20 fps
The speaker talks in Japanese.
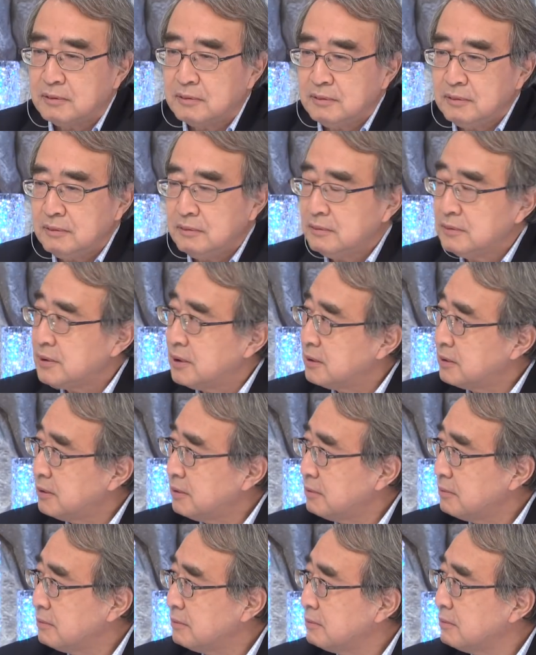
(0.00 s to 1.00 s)
本の産
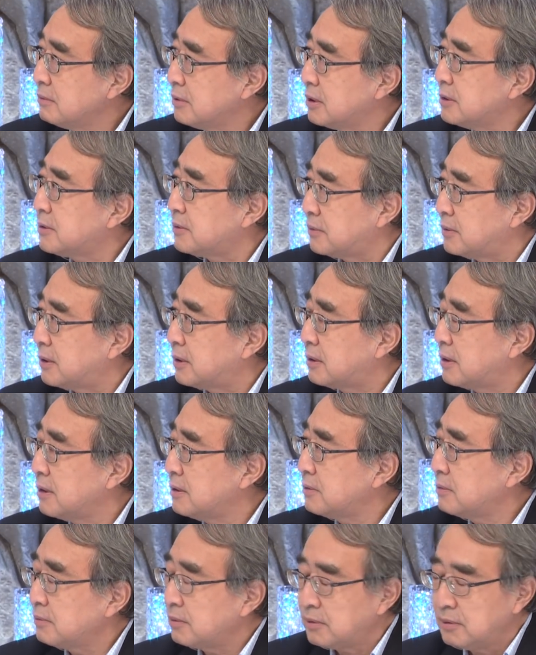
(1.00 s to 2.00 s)
業がですね競
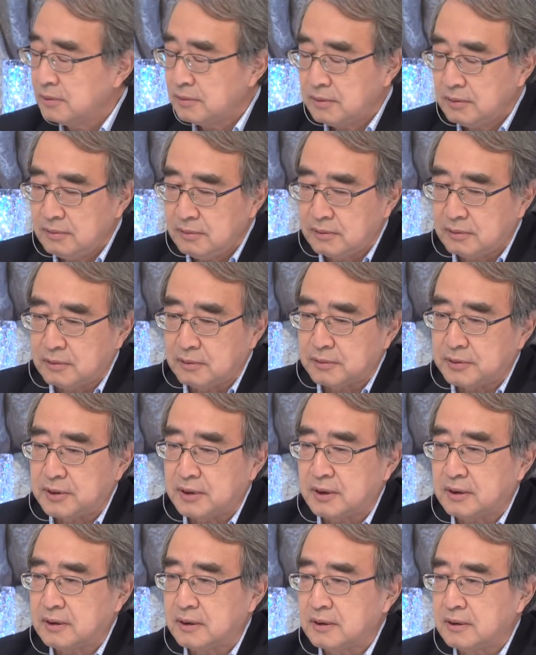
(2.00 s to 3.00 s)
争力を
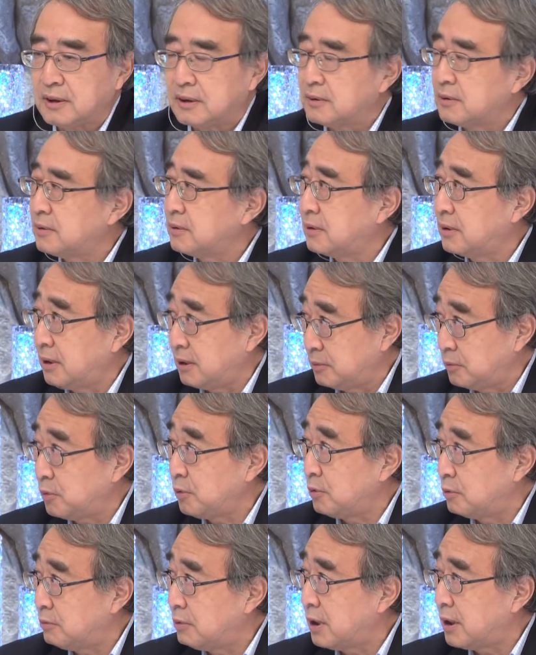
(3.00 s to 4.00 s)
失ってたったっ
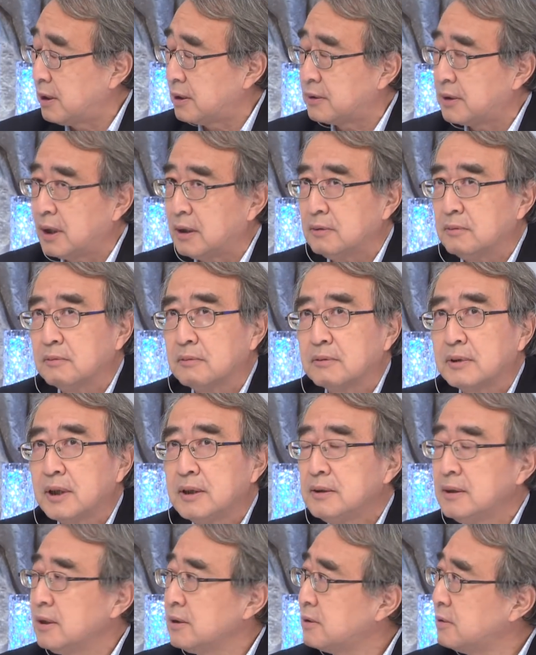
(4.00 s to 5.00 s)
ていうのはあの
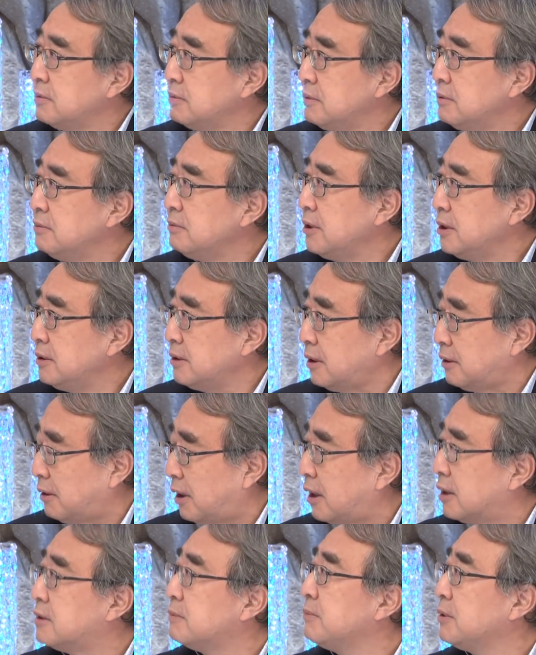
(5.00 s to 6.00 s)
大体90年代の
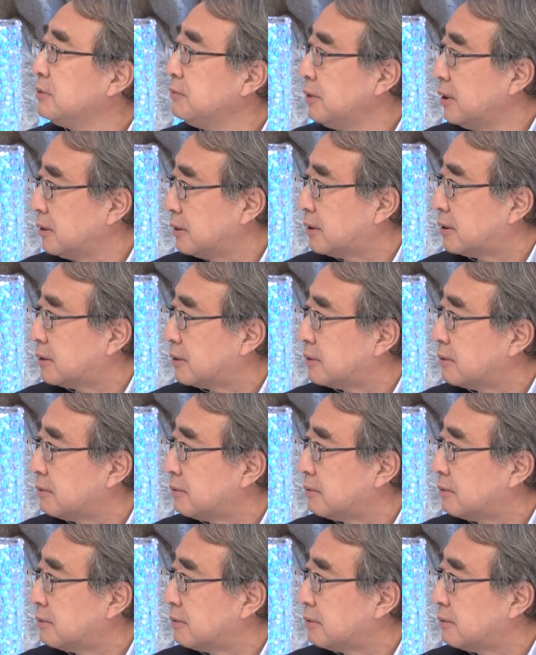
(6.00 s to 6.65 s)
初めぐらいからと